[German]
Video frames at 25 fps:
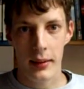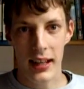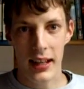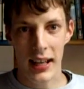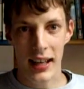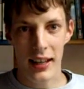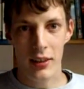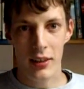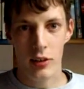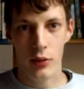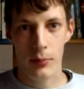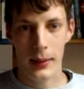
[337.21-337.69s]

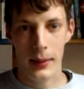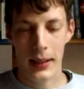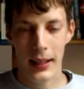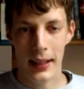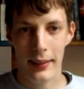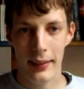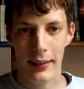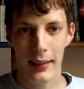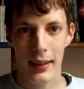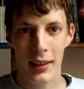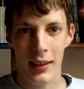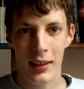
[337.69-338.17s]
Ghana-Spiel
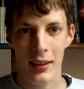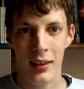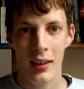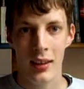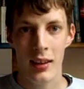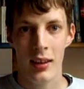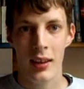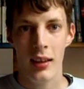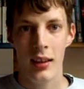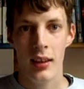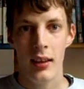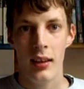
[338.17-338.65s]
gesehen.
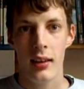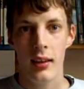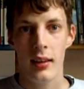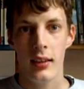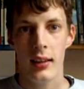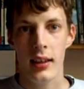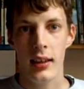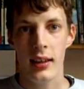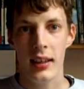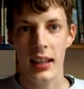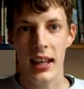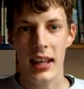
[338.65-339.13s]

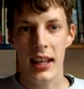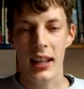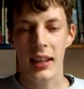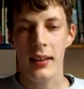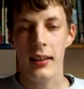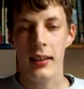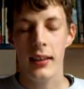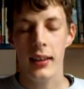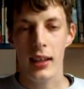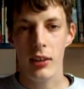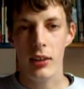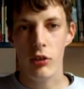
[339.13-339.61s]
Der
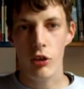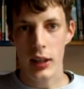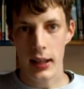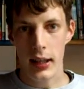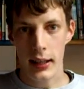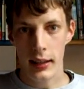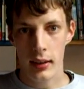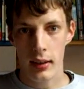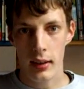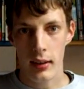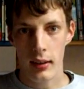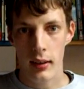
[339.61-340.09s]
Tag nicht
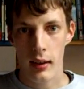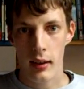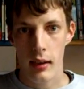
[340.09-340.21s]
schlecht.